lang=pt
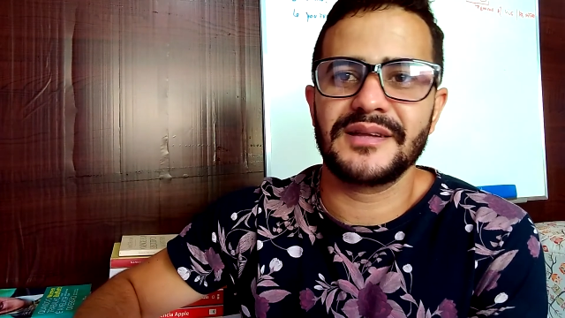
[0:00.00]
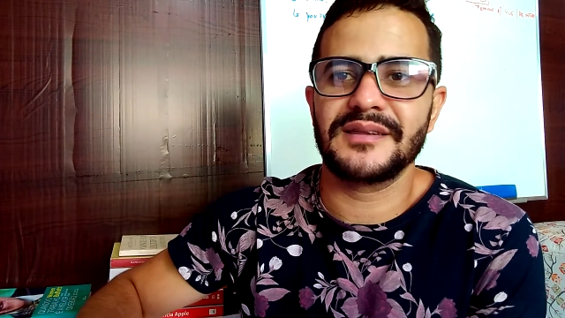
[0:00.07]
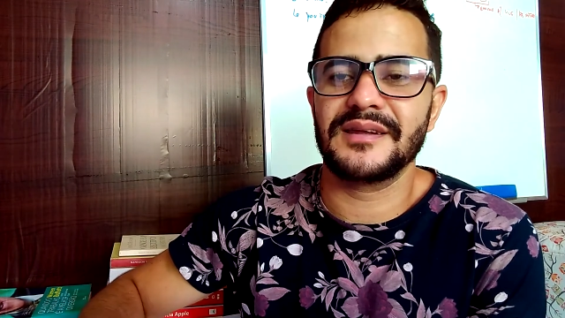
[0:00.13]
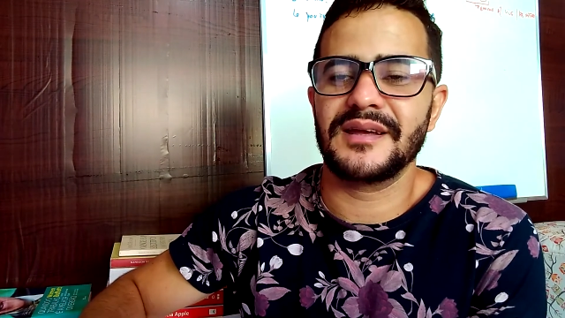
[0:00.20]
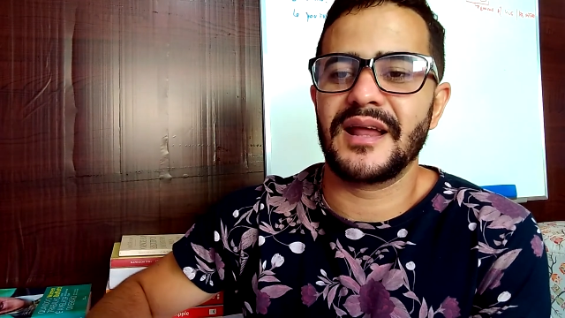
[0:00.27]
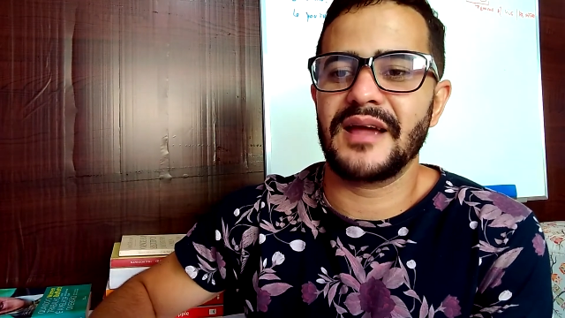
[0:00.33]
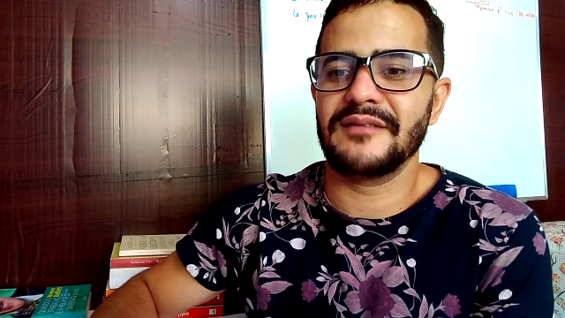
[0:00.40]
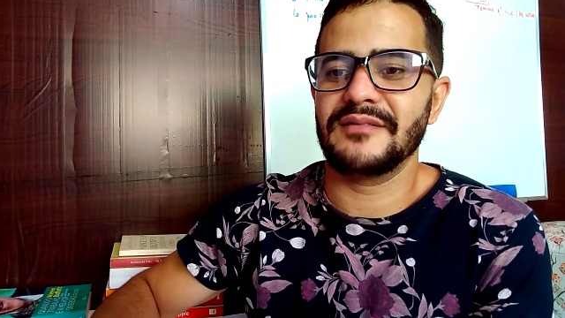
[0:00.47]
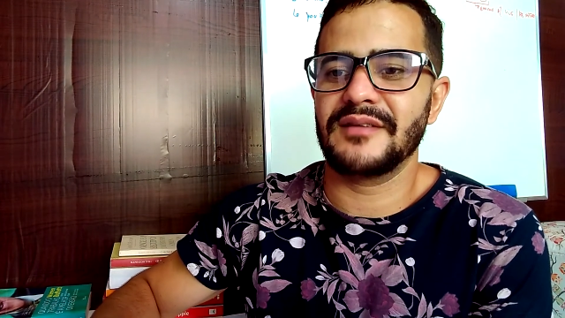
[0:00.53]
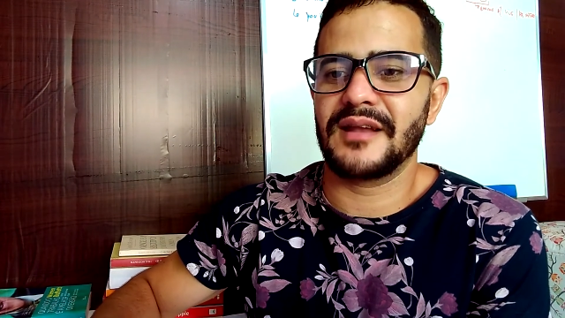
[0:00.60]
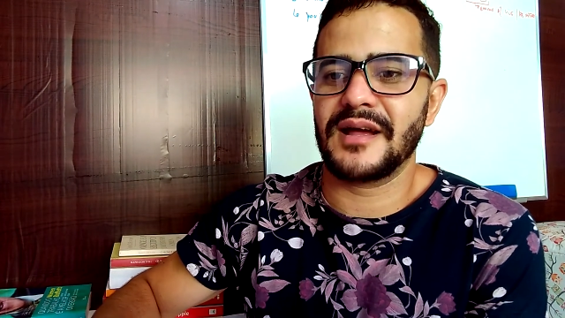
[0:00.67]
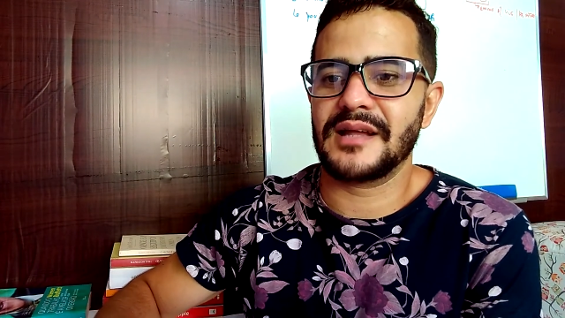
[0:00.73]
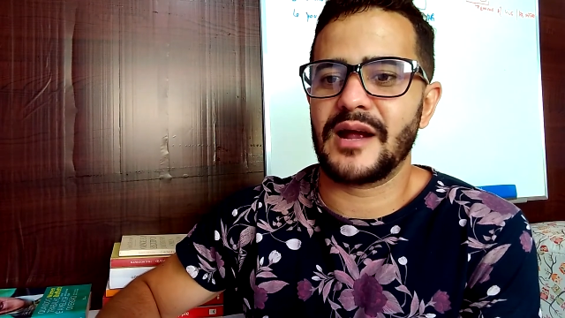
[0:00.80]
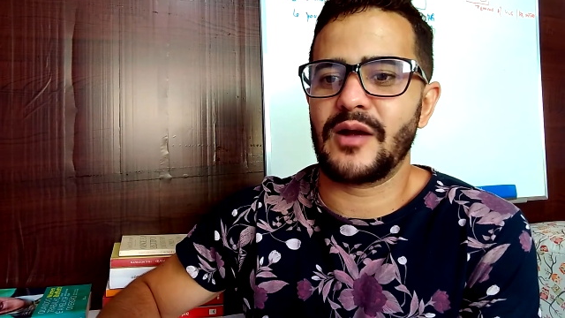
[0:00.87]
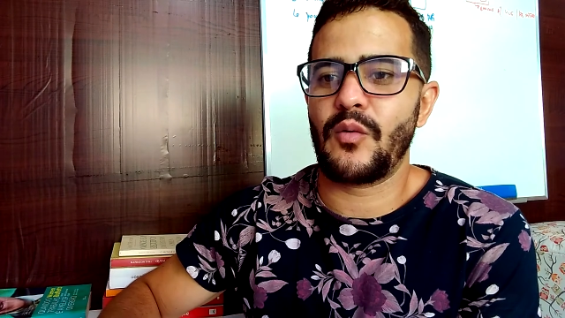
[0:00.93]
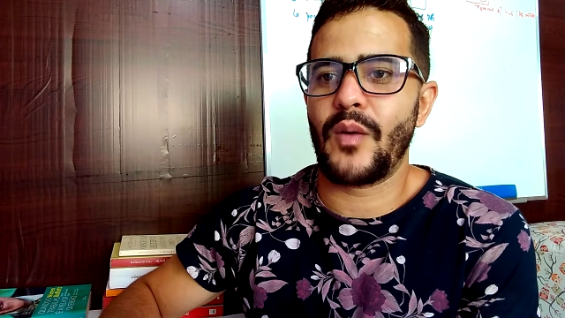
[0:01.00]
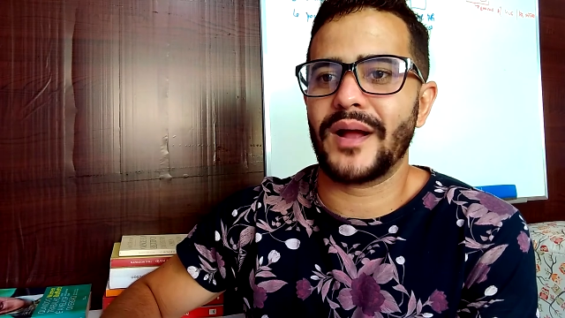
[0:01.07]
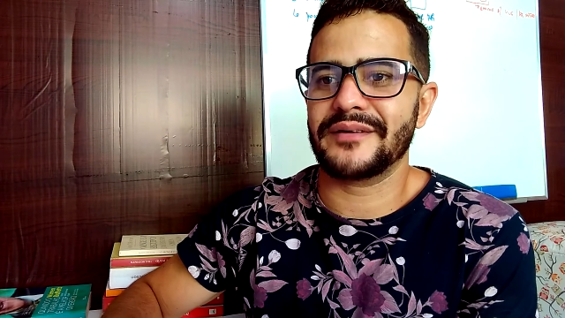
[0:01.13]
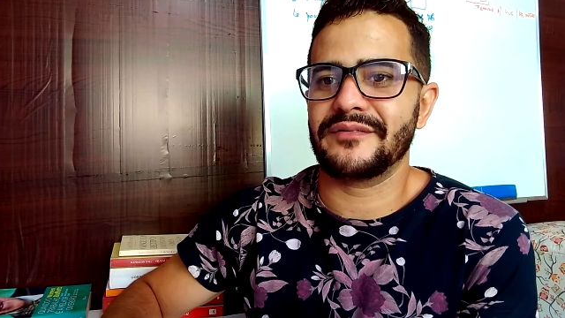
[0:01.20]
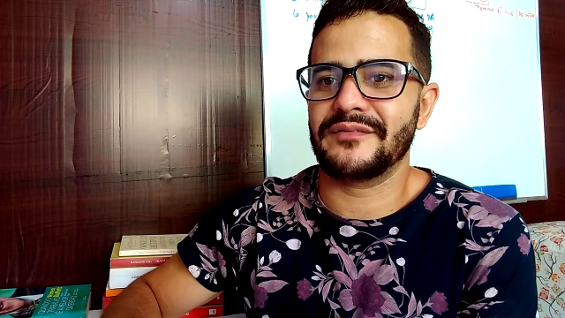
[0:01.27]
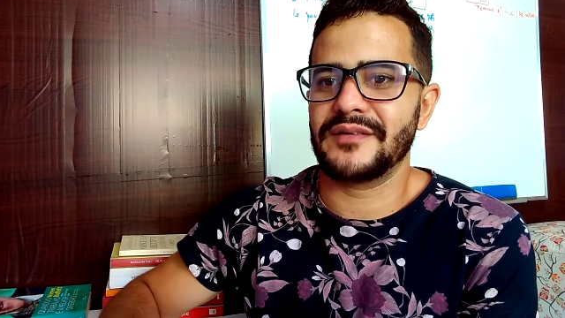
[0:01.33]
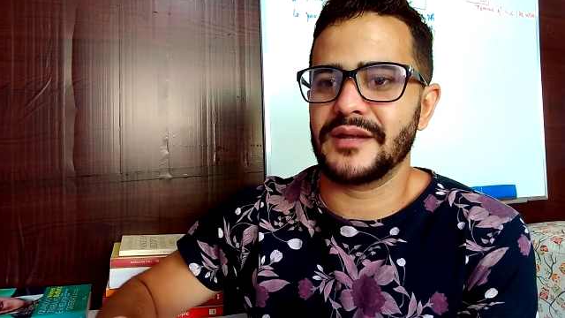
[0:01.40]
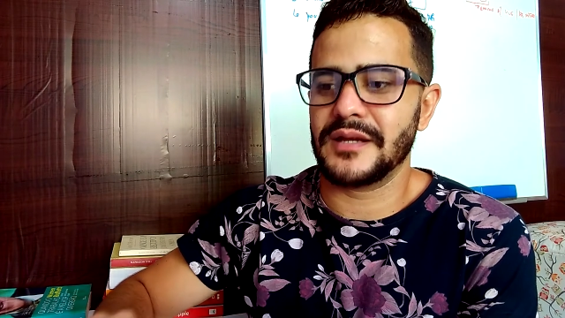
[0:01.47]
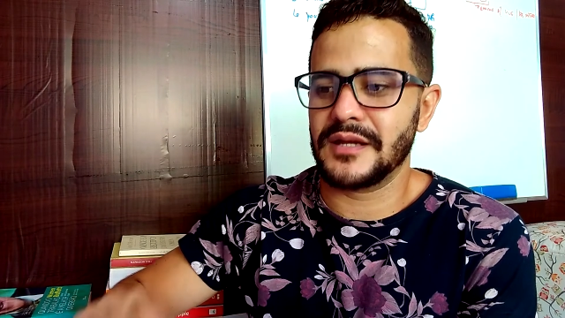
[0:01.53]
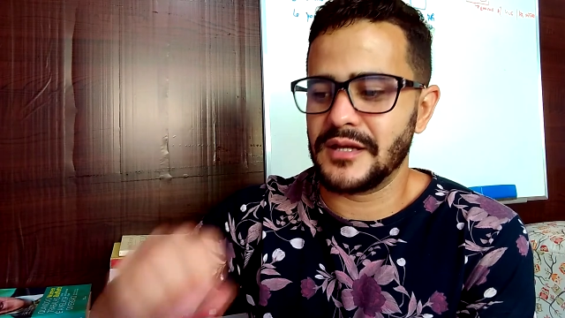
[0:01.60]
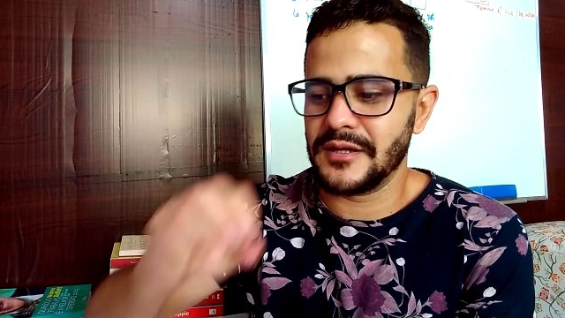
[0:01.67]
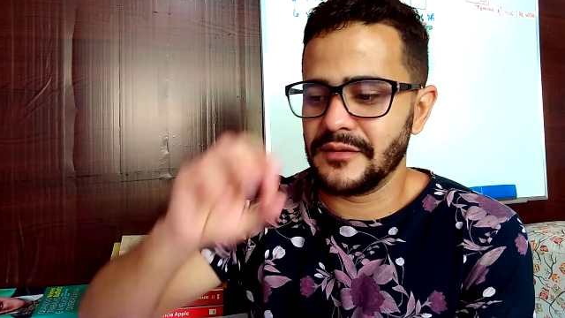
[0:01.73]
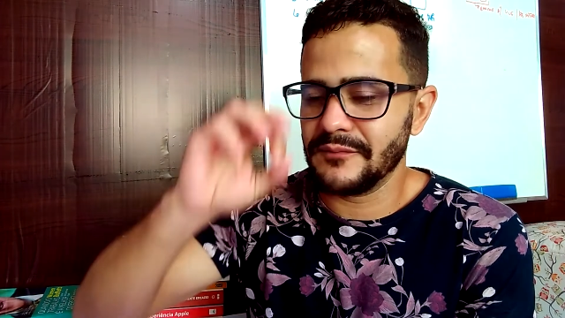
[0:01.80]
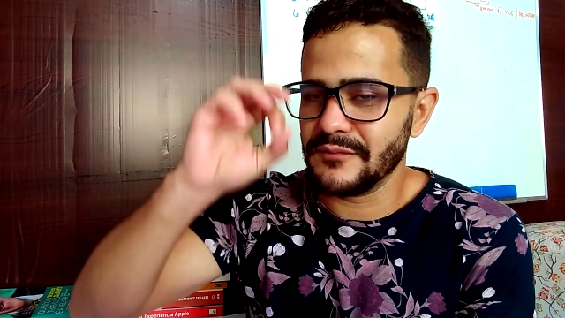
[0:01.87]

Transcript: live lá na quarta-feira aqui.